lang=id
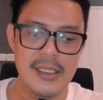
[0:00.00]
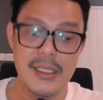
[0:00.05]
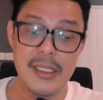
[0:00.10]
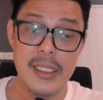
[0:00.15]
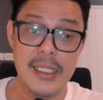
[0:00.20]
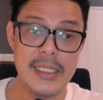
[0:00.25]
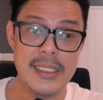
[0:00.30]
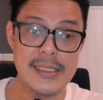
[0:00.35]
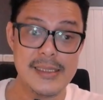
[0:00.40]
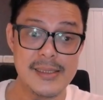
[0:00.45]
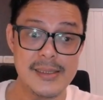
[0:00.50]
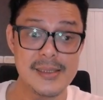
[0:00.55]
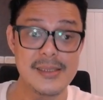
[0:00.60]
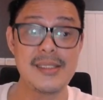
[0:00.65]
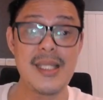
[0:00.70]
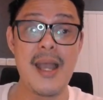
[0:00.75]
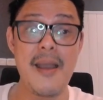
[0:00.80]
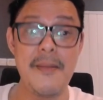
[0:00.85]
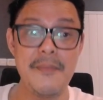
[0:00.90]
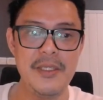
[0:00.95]
ini
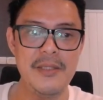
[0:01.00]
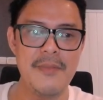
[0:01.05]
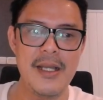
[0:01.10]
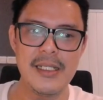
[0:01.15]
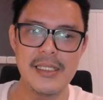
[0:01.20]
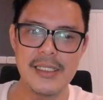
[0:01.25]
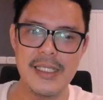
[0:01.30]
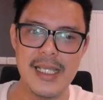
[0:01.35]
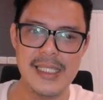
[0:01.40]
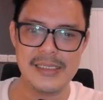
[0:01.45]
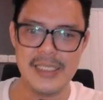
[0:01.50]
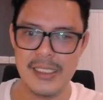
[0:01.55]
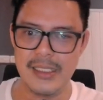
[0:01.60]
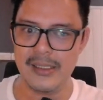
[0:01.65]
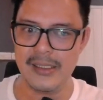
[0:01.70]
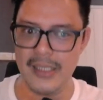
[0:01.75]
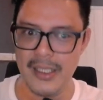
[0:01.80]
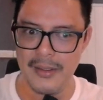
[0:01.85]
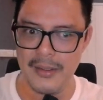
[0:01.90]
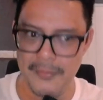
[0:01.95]
sabi banget guys.
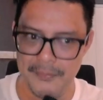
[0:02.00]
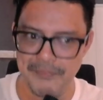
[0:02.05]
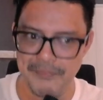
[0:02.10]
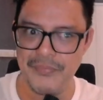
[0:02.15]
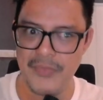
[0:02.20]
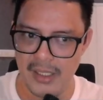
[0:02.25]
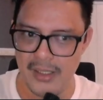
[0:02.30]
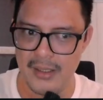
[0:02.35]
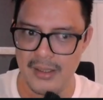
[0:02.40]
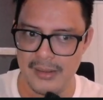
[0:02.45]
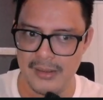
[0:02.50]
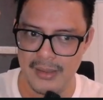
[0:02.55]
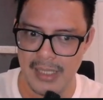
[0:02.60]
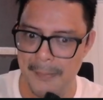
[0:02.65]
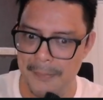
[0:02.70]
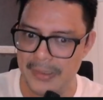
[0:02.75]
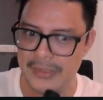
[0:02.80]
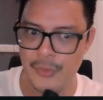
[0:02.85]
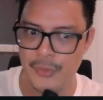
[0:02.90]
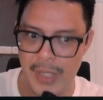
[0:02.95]
Dan dia
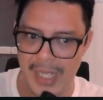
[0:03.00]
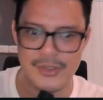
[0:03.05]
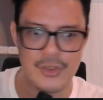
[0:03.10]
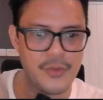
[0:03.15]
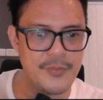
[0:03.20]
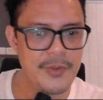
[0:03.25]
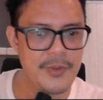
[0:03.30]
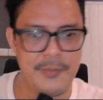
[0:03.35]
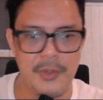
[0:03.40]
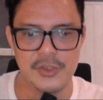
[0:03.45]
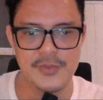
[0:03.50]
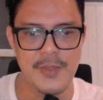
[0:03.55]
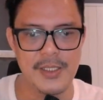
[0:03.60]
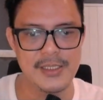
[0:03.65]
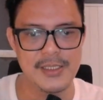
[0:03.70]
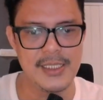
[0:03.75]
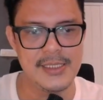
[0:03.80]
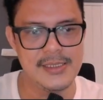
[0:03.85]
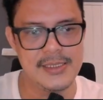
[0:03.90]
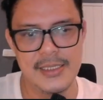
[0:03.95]
dapat tuh headroomnya bagus
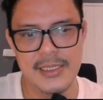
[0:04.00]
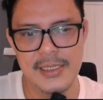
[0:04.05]
banget guys.